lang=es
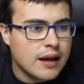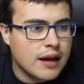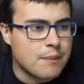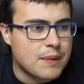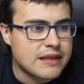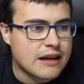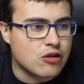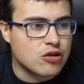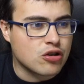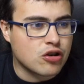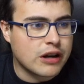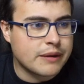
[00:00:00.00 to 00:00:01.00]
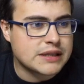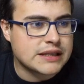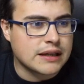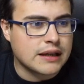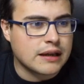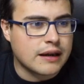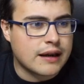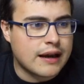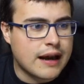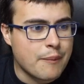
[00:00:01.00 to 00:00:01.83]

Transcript: Empieza con golems, eh,